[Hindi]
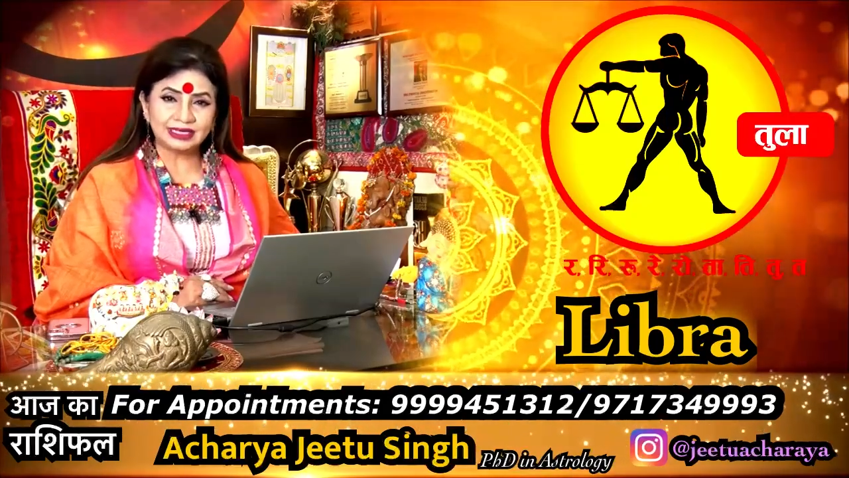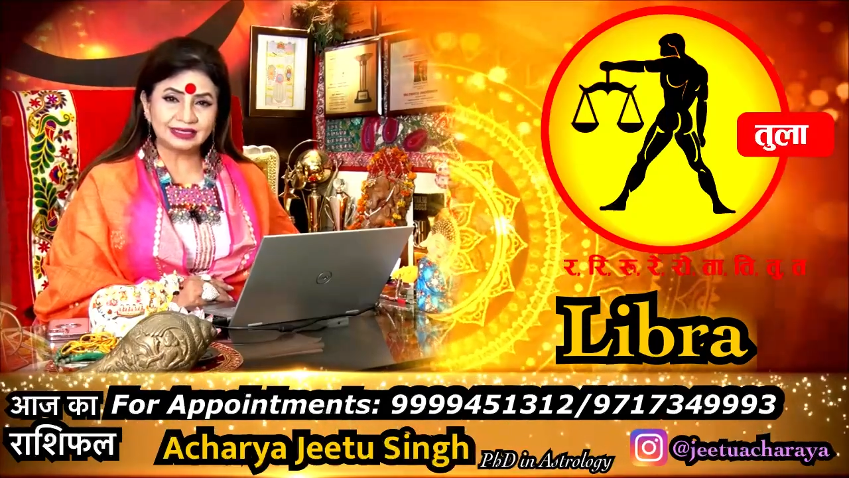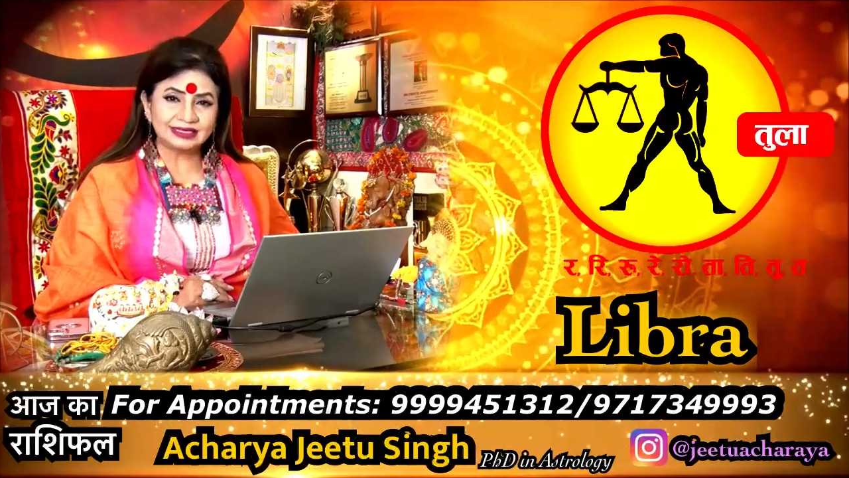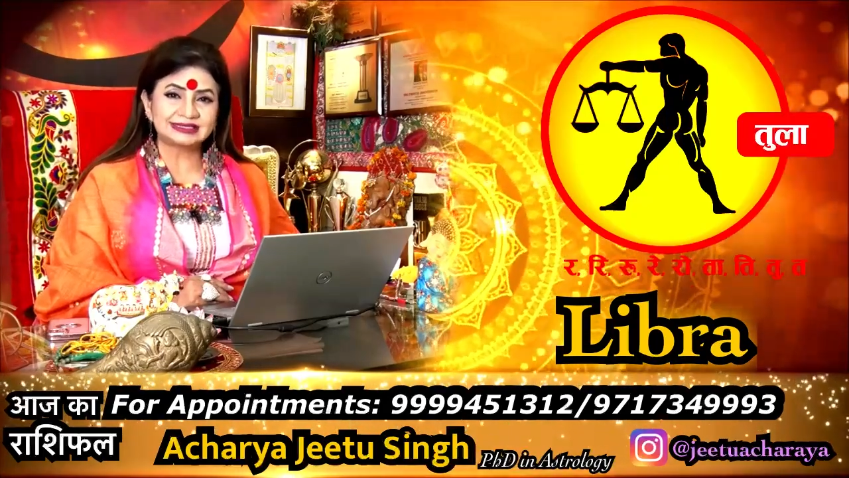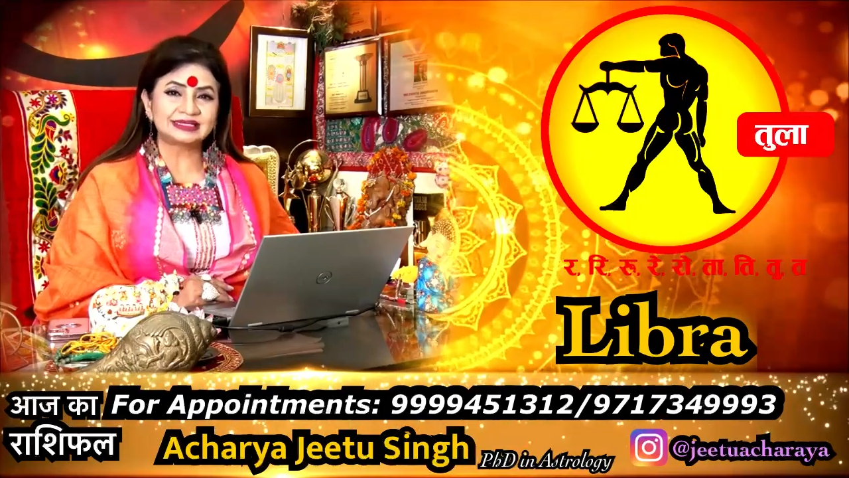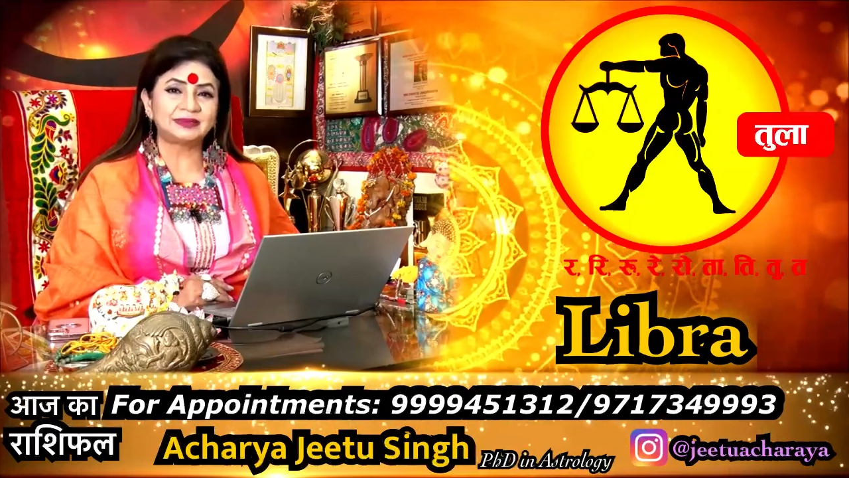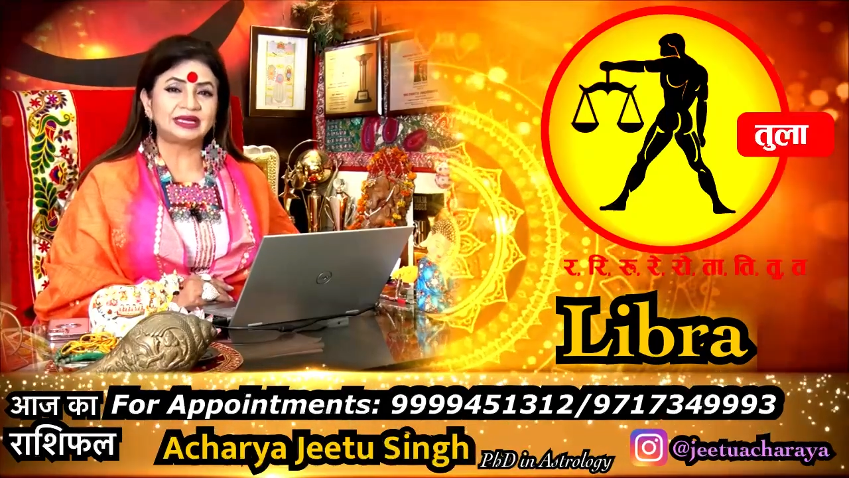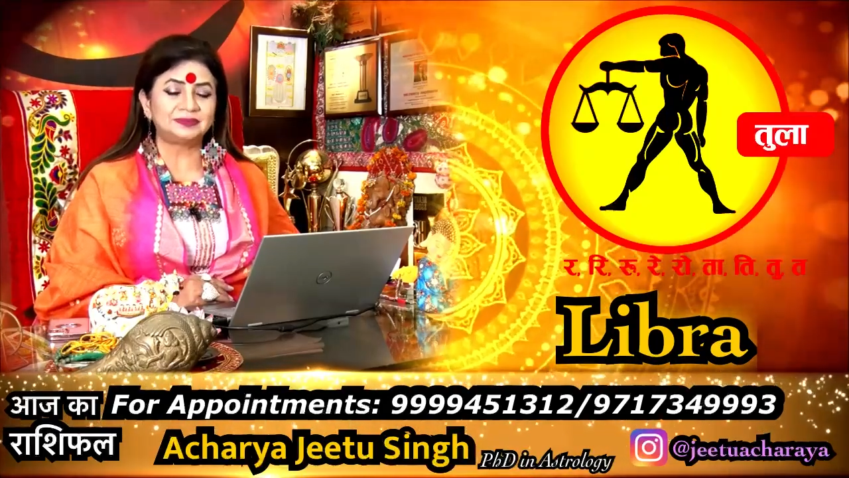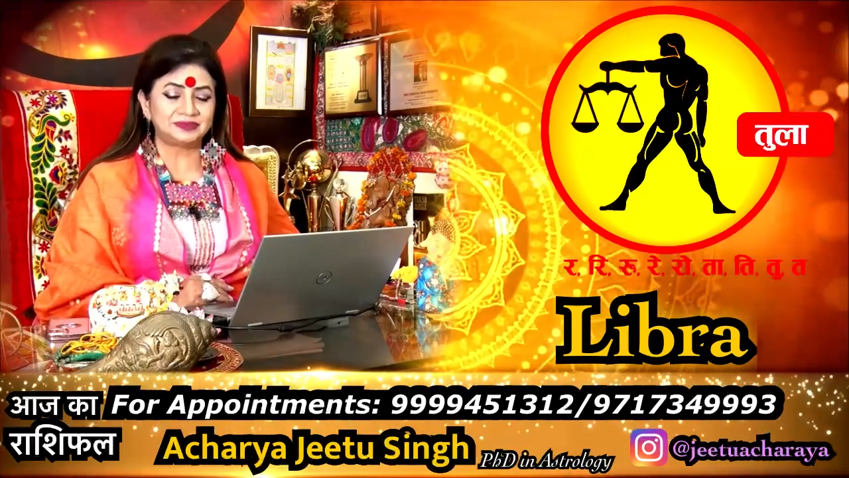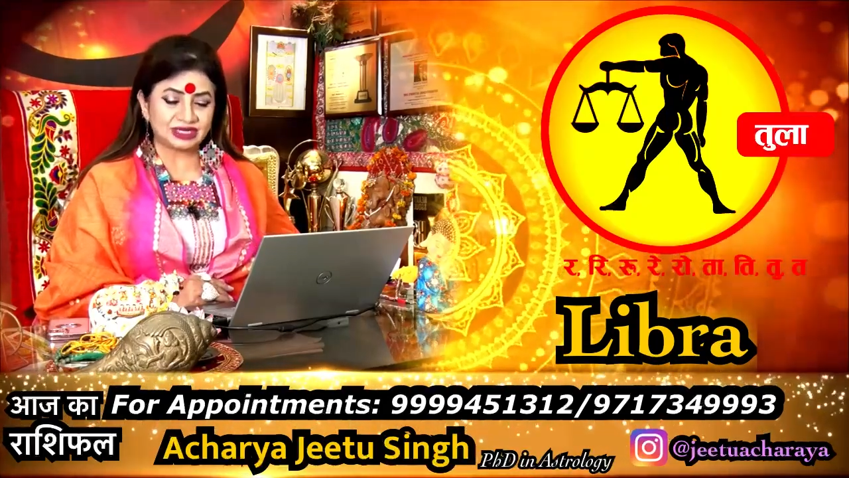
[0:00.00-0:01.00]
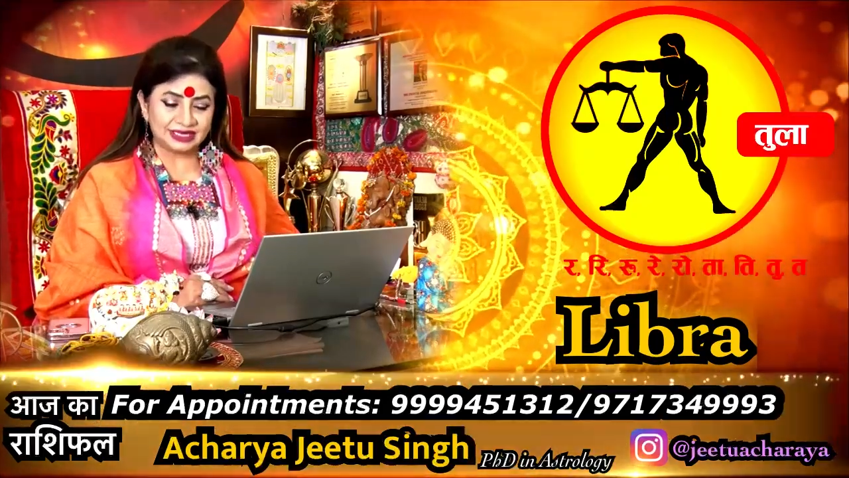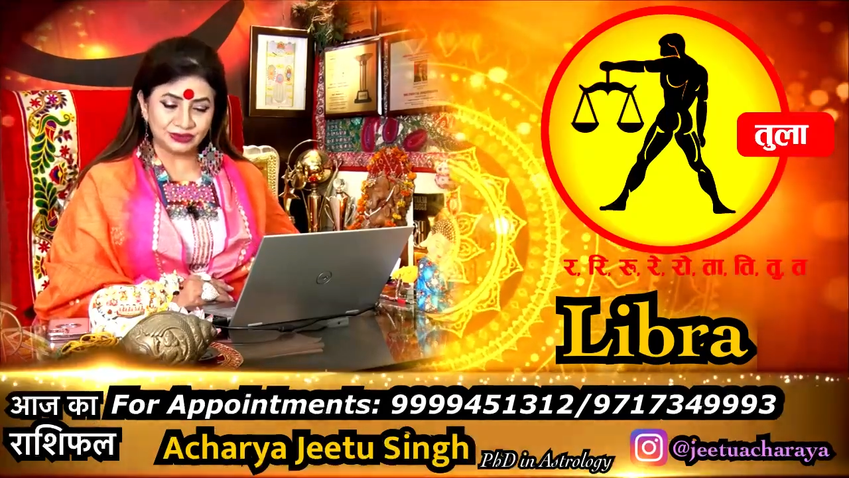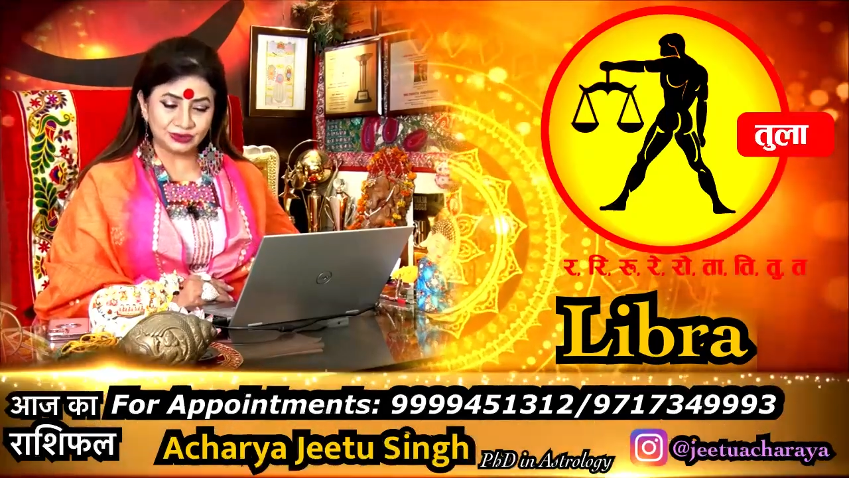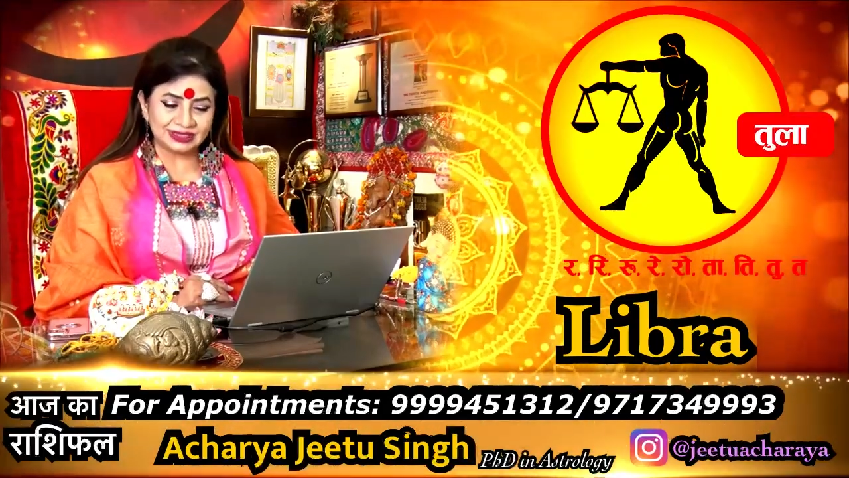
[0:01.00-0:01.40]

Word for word: रंग का इस्तेमाल आप चाहें तो